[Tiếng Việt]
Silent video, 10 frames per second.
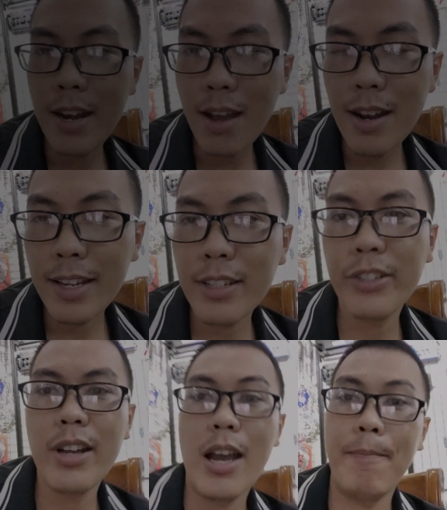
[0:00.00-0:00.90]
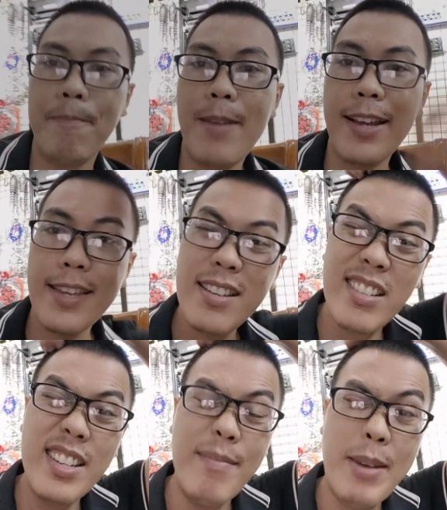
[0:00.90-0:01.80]
là cái trường hợp là cái
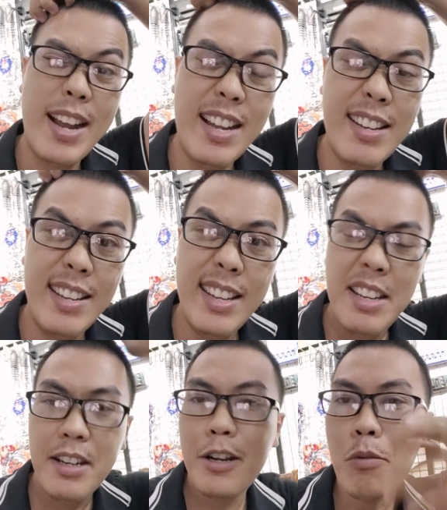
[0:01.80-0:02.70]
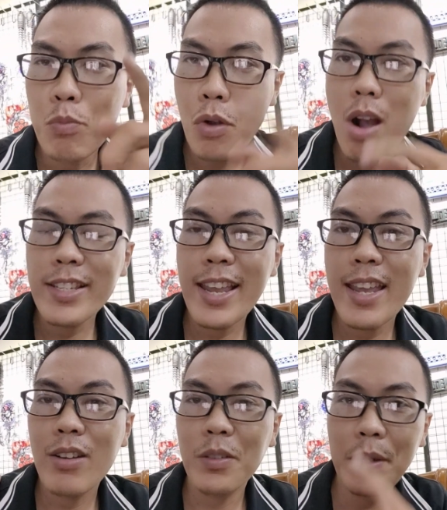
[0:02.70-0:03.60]
người mà không có xe
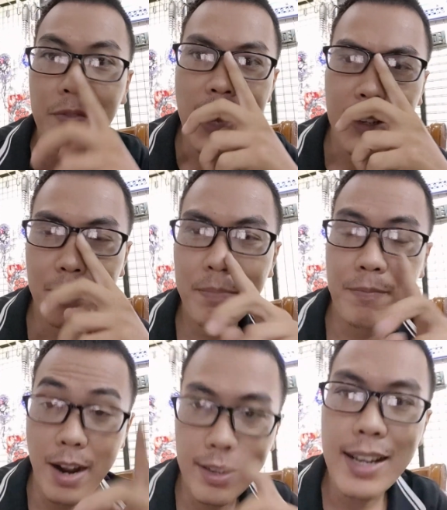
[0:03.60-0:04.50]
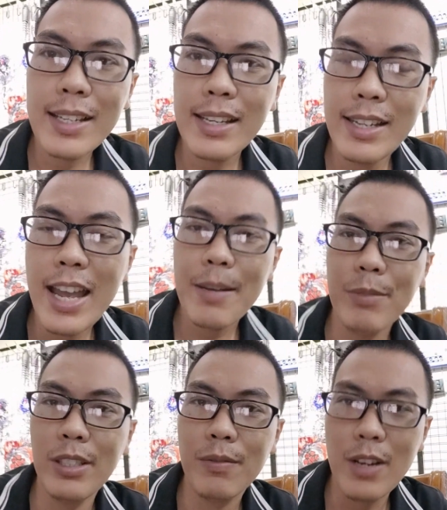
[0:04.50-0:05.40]
của VinFast vẫn đăng ký app
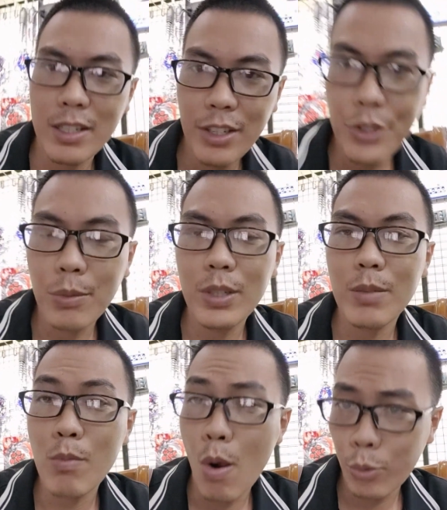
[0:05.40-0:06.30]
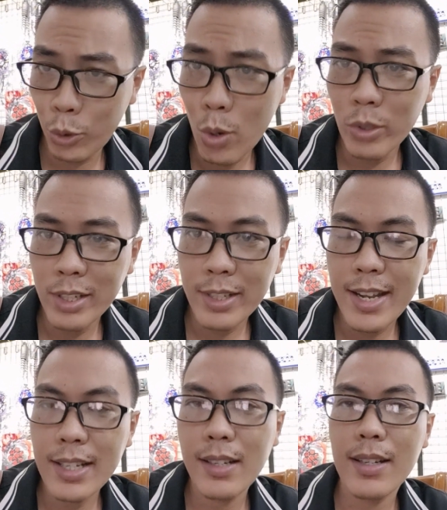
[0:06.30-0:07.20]
được, vẫn sử dụng được một số chức
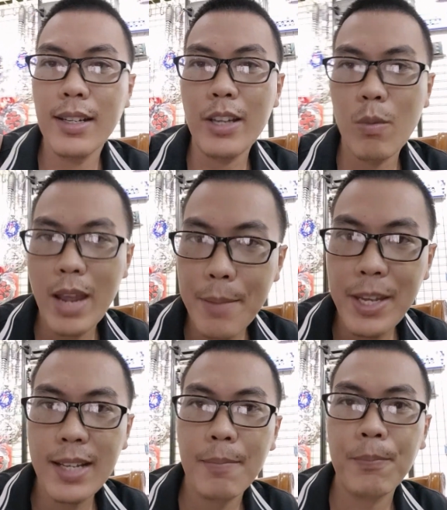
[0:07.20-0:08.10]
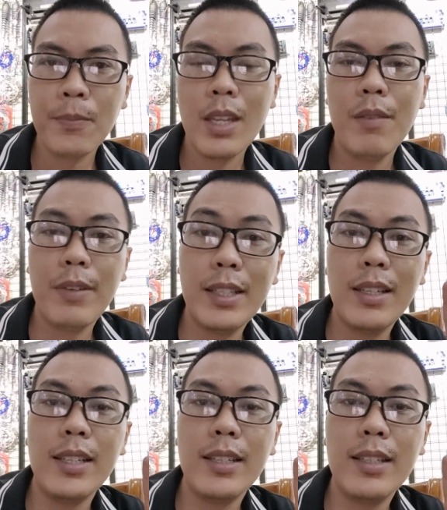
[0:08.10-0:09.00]
năng ở trong app ha. Vậy
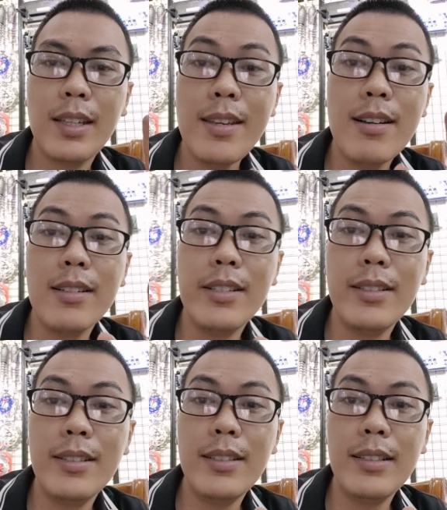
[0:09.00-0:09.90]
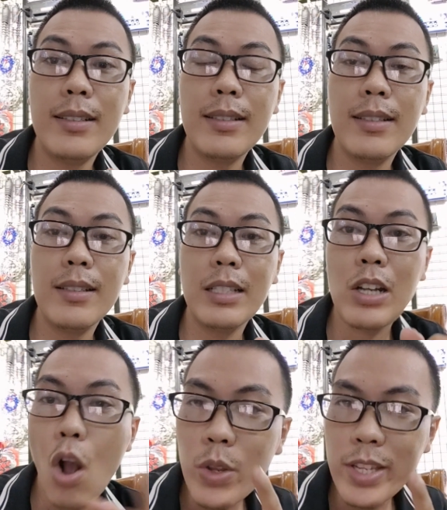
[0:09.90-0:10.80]
thì cái người uh,
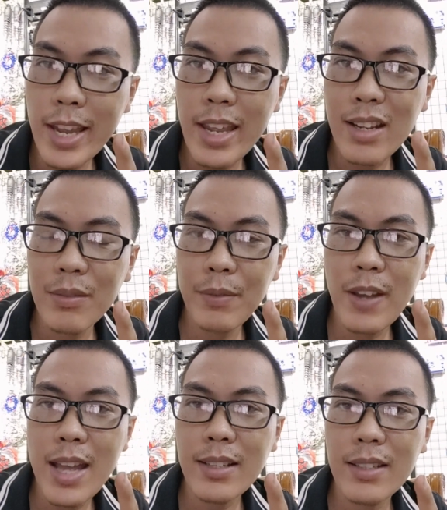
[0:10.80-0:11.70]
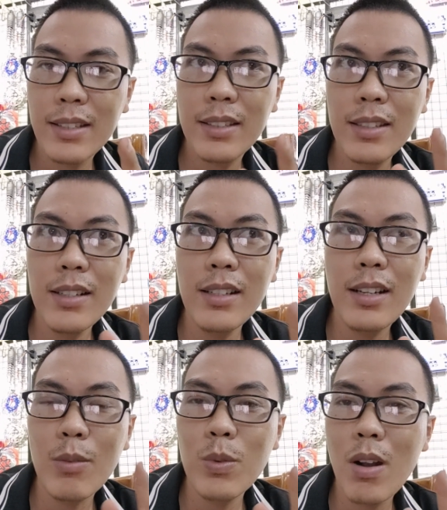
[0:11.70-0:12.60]
có xe của VinFast nhưng
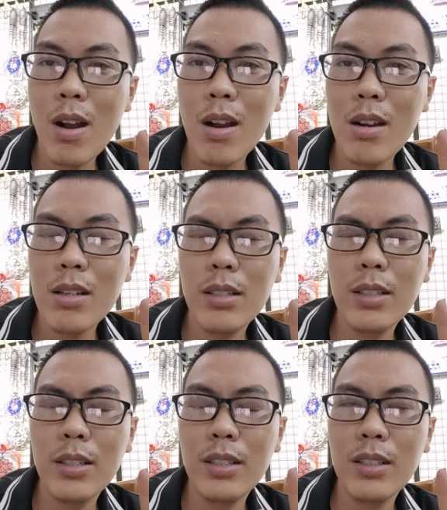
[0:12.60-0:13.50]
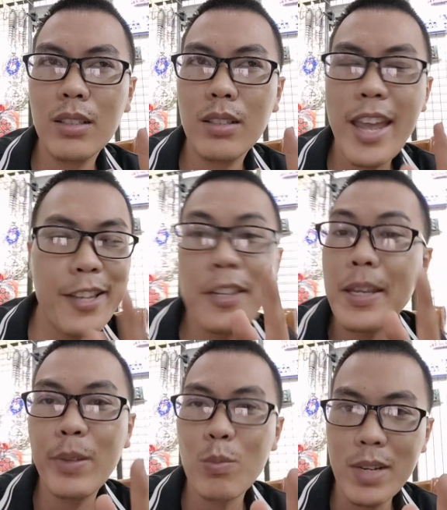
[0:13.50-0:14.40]
không có uh,
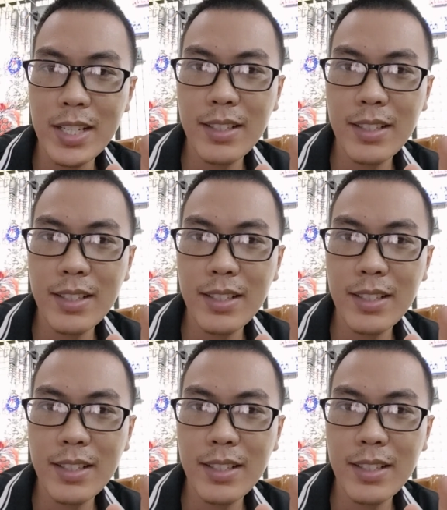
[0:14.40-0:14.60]
eSIM thông minh,